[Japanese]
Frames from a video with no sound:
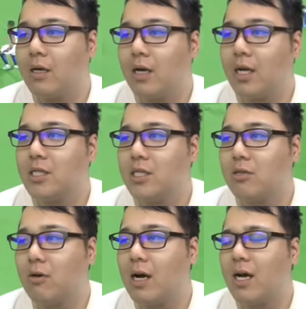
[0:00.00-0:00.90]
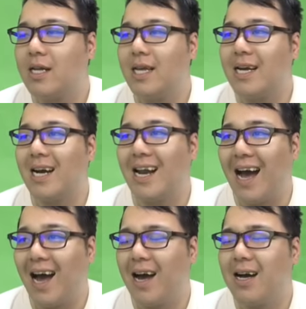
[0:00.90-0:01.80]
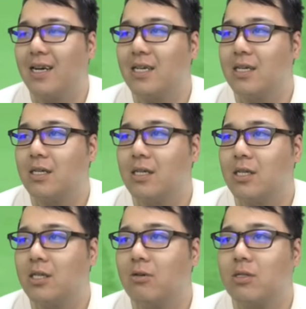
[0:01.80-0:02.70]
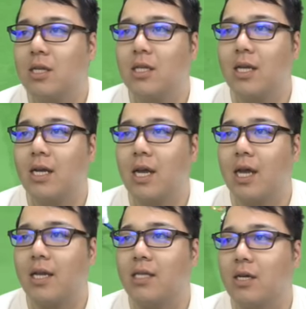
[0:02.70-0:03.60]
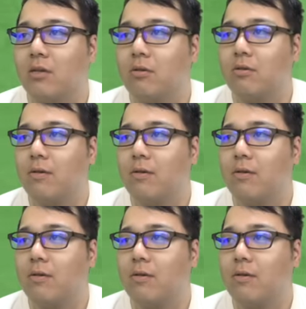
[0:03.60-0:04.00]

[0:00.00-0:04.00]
アシストかからないから、気をつけていかなきゃいけないんだけど。